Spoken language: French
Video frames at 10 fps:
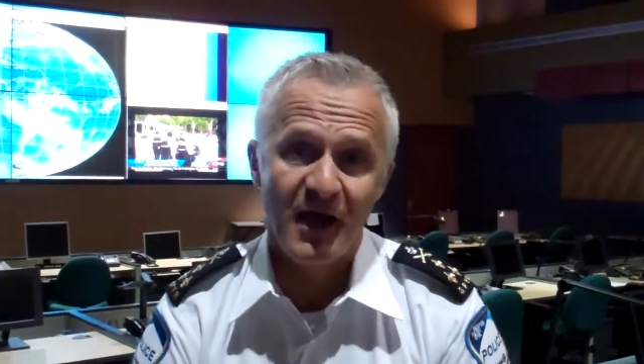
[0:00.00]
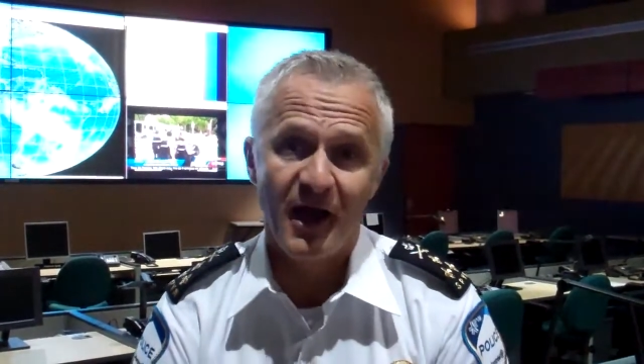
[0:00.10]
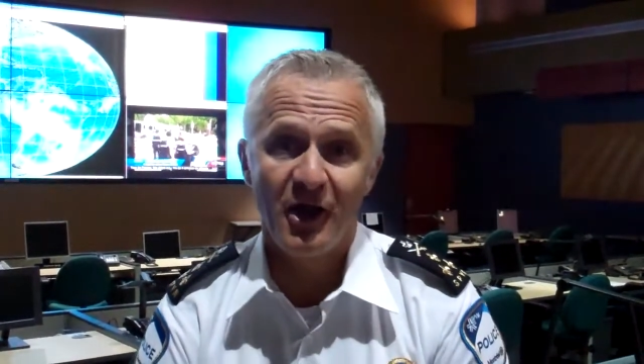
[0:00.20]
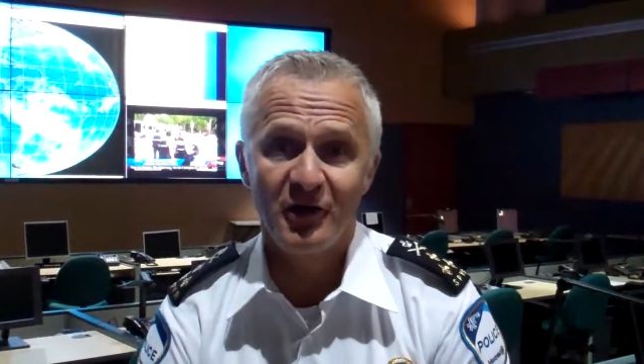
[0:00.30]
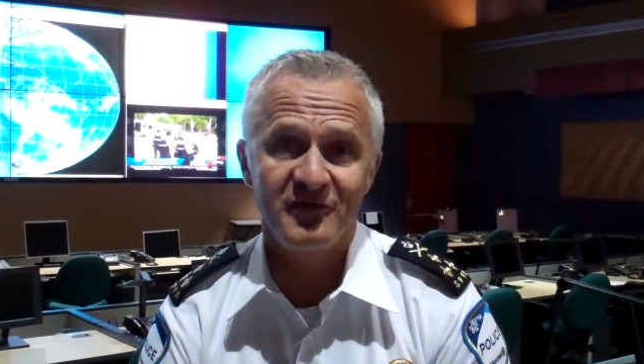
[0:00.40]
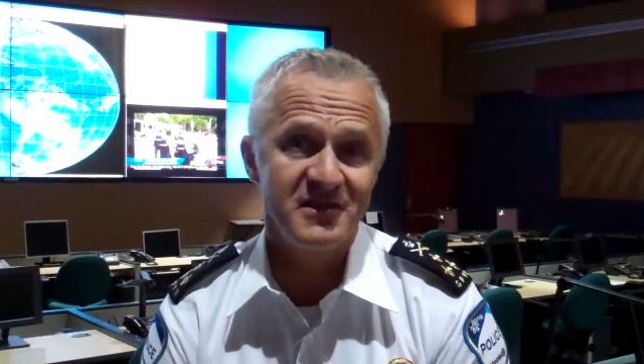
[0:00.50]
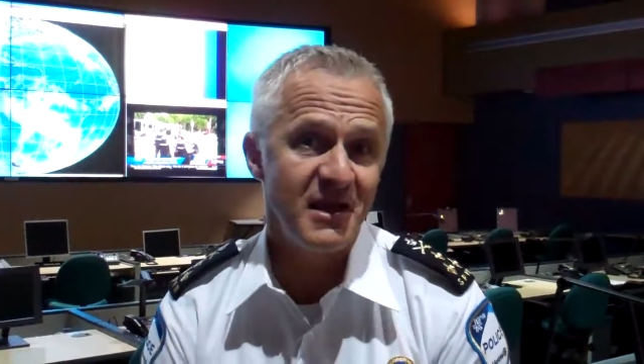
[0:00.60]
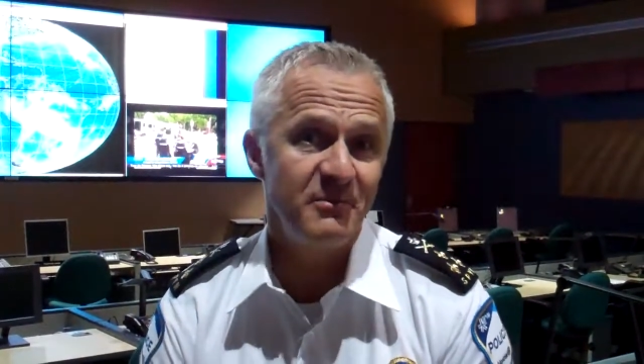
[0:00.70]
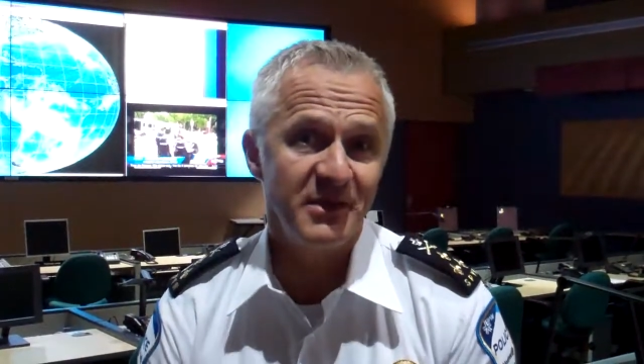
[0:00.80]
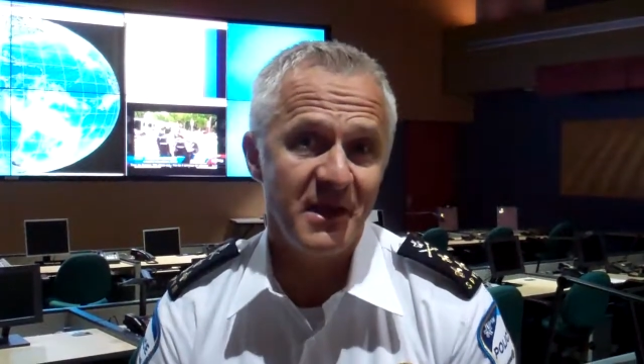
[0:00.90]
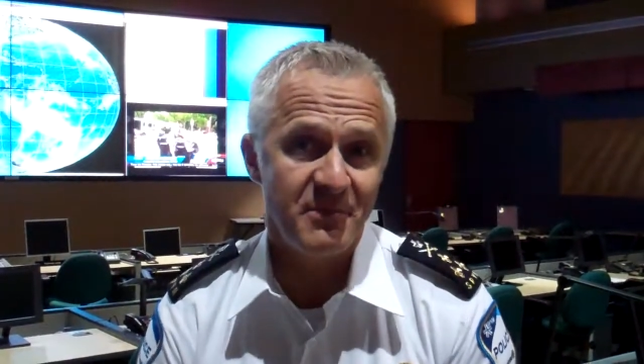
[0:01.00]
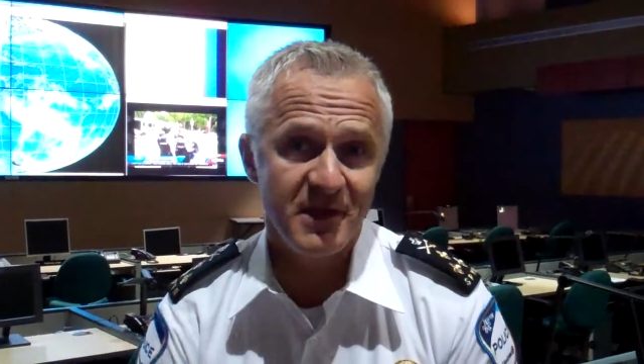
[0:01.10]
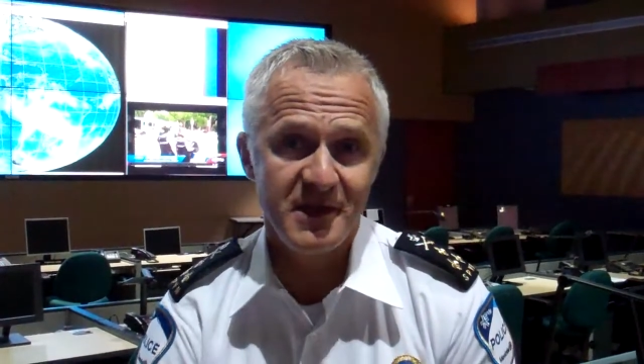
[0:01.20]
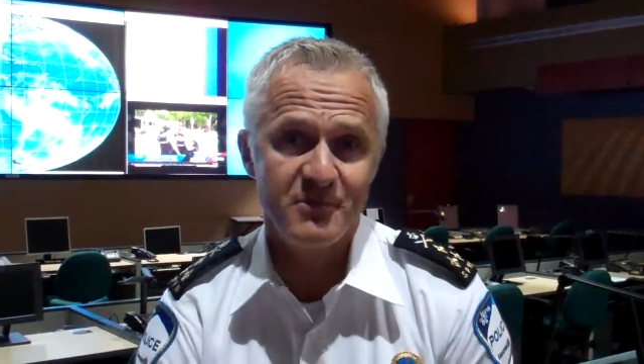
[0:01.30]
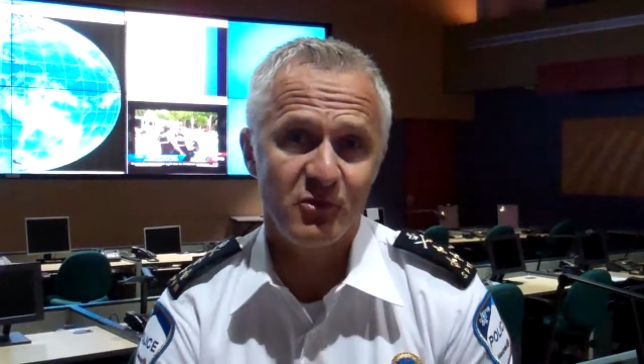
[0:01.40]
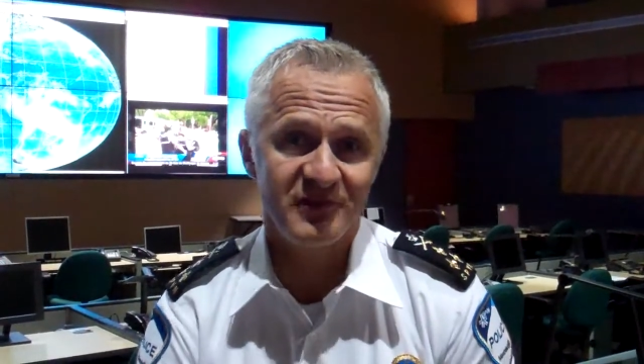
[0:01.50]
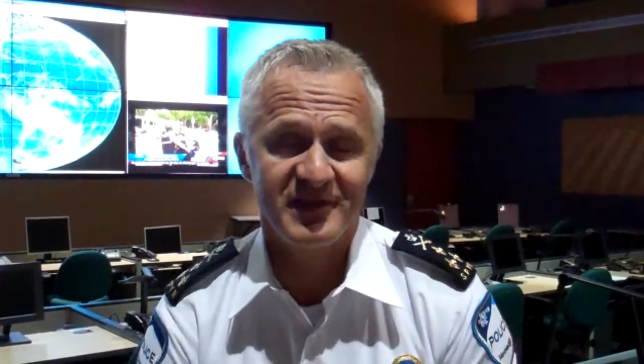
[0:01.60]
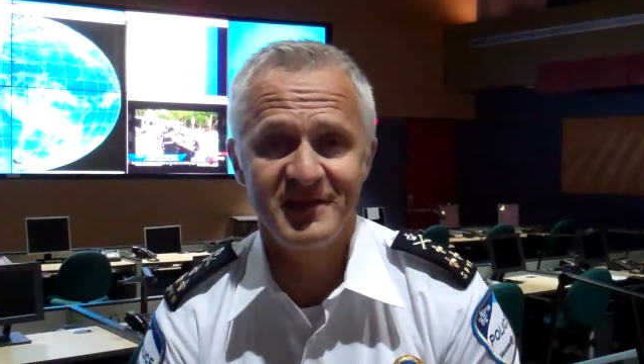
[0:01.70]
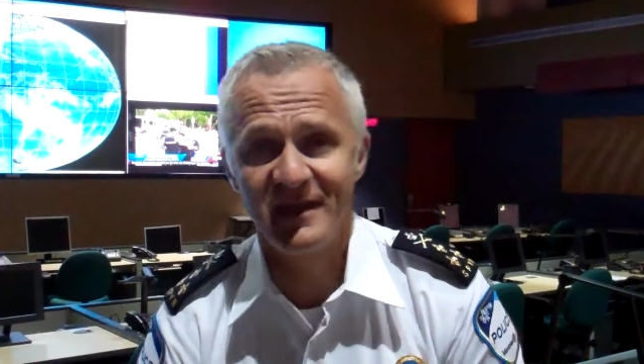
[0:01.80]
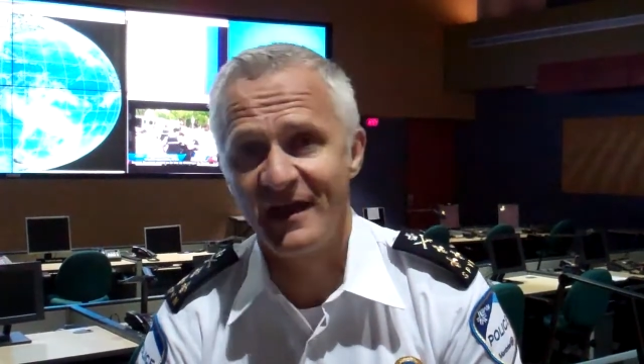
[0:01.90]
Alors, c'était le prix à payer pour qu'il
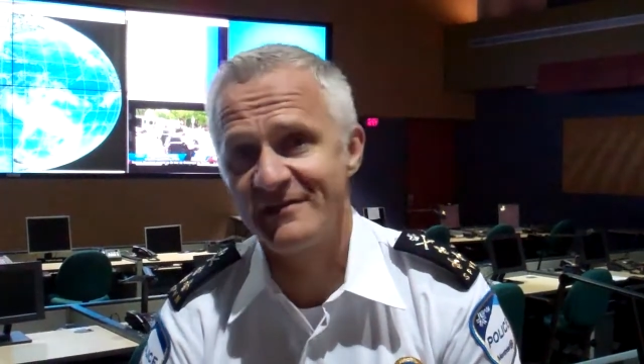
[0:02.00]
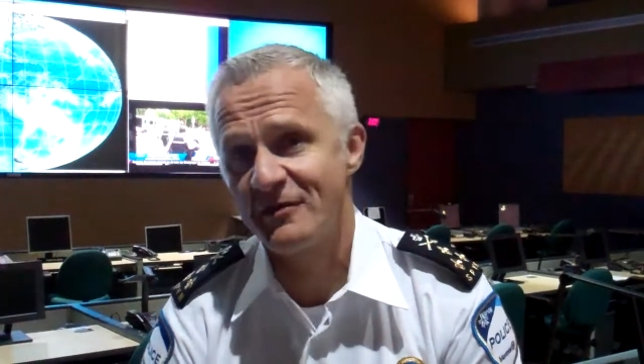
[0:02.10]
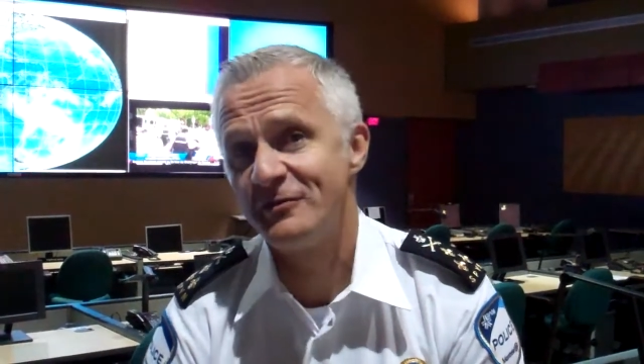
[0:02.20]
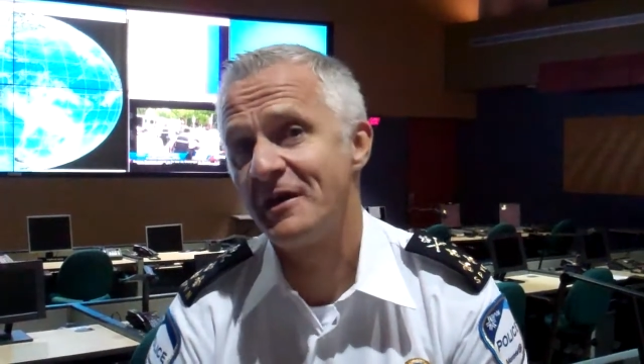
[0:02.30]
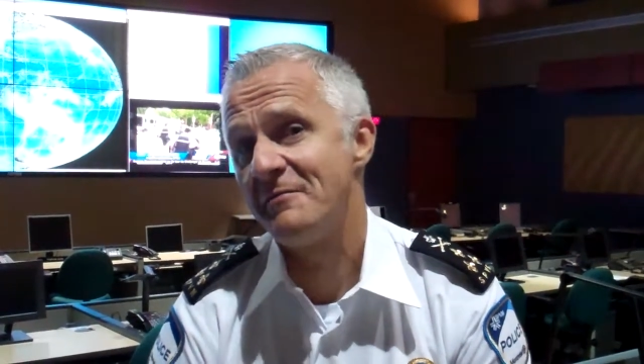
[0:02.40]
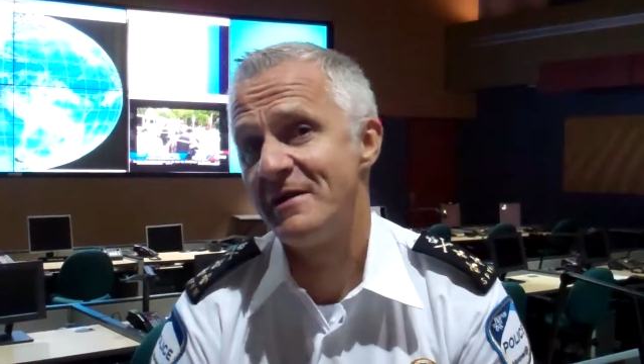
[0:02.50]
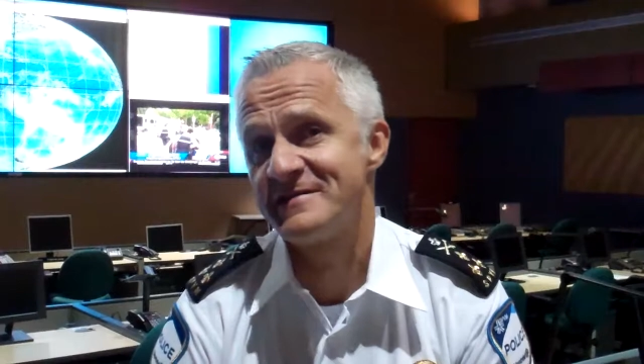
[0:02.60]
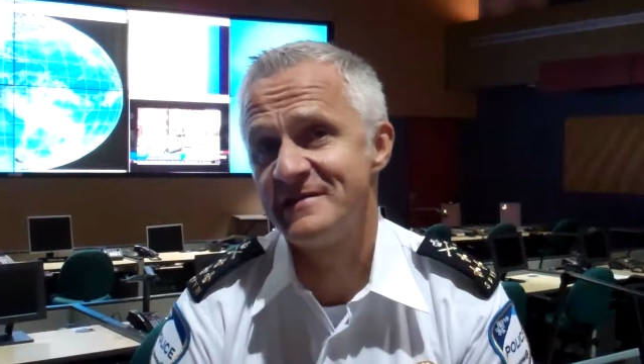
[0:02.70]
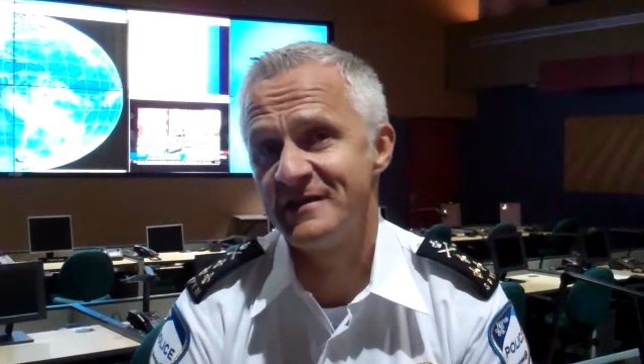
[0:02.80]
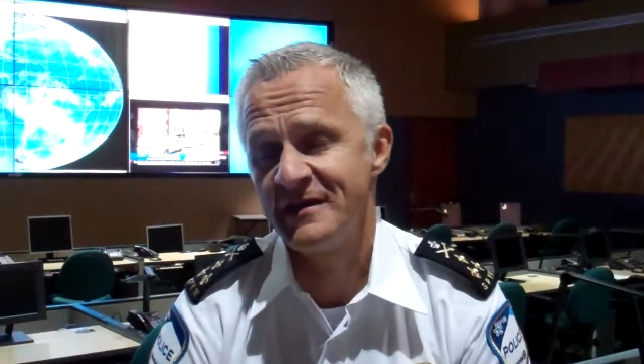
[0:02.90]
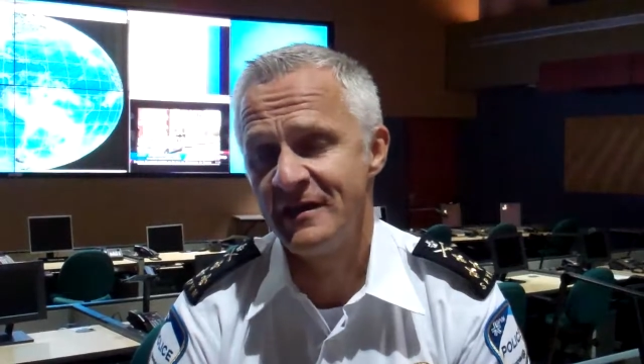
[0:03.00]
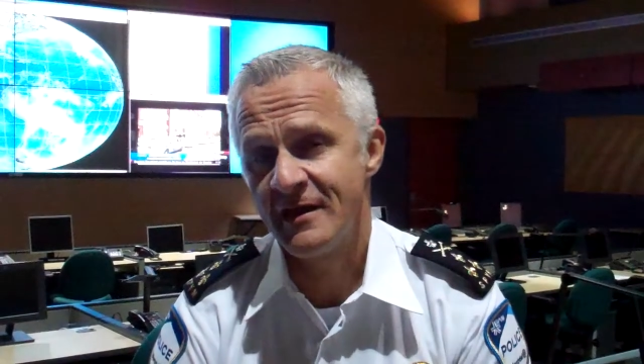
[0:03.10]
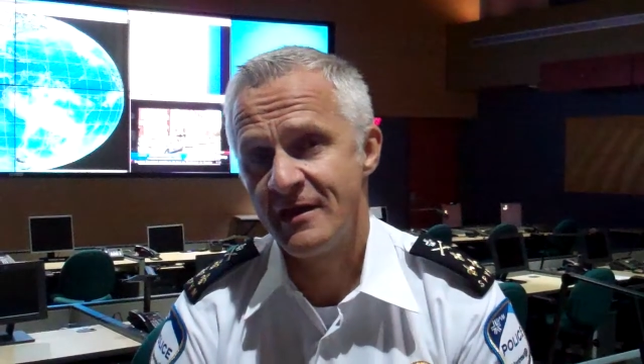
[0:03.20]
s'intéresse à une très belle série,